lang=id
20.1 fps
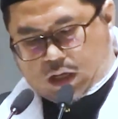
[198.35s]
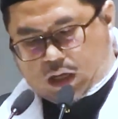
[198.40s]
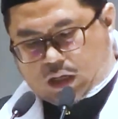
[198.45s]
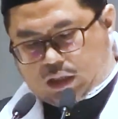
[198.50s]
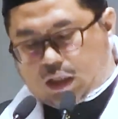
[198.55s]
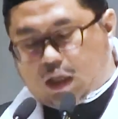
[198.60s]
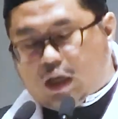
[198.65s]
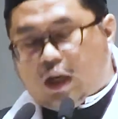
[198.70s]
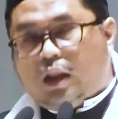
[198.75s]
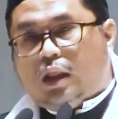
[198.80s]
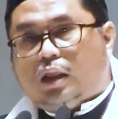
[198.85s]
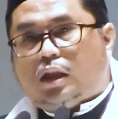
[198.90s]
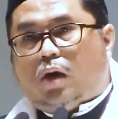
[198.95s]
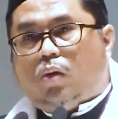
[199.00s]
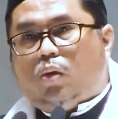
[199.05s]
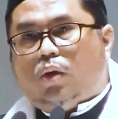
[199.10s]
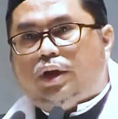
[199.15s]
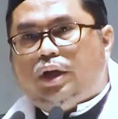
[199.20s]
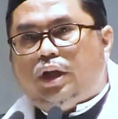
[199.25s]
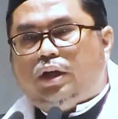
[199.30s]
Ajaran
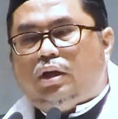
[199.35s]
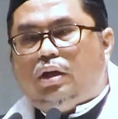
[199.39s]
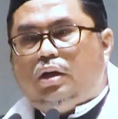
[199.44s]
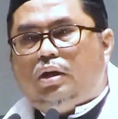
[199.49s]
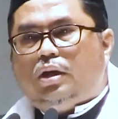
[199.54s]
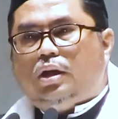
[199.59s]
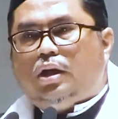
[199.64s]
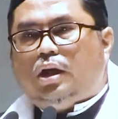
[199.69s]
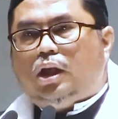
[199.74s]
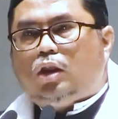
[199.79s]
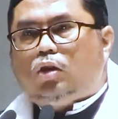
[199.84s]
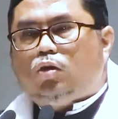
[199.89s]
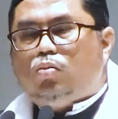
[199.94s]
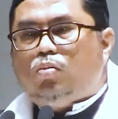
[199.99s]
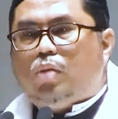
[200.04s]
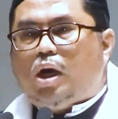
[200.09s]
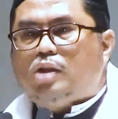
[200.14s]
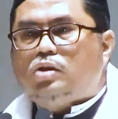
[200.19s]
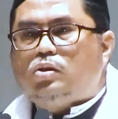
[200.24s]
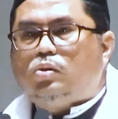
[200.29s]
tauhid itu
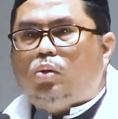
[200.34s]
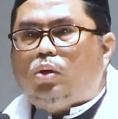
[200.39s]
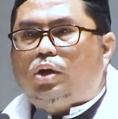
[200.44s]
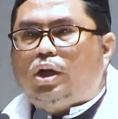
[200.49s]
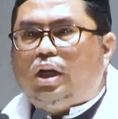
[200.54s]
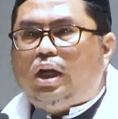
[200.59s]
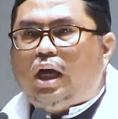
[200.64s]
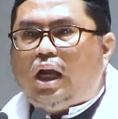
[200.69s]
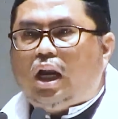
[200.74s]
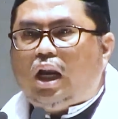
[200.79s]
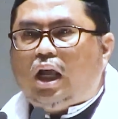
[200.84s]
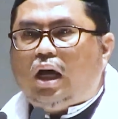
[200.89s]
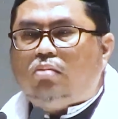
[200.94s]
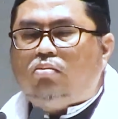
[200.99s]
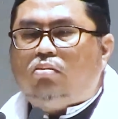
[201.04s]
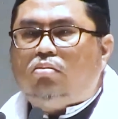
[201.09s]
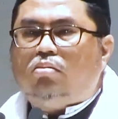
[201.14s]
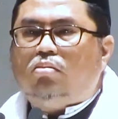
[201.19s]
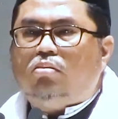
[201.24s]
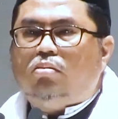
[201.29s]
masuk ke
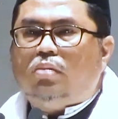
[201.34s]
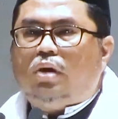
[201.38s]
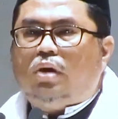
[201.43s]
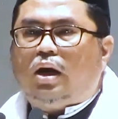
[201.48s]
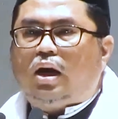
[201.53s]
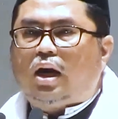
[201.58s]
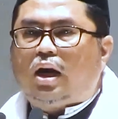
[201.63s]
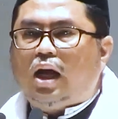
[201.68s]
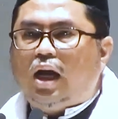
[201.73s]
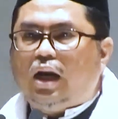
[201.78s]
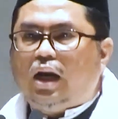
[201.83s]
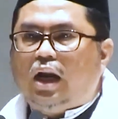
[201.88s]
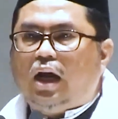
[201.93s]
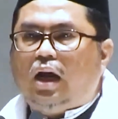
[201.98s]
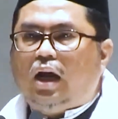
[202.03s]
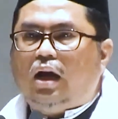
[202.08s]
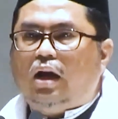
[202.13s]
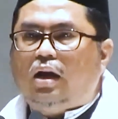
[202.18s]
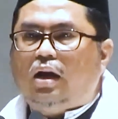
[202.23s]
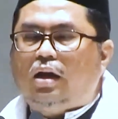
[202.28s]
dalam
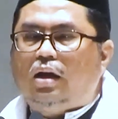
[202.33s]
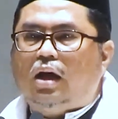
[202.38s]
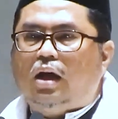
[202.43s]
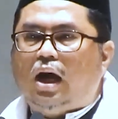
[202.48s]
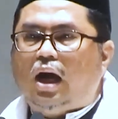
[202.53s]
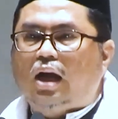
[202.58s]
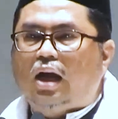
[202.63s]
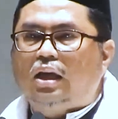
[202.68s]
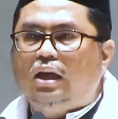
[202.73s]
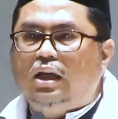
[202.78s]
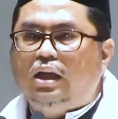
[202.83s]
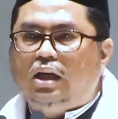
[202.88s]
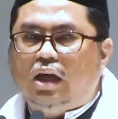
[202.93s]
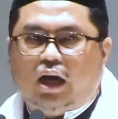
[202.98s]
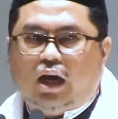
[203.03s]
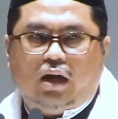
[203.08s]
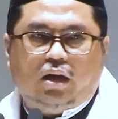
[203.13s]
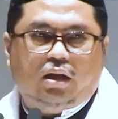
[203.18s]
ranah akidah.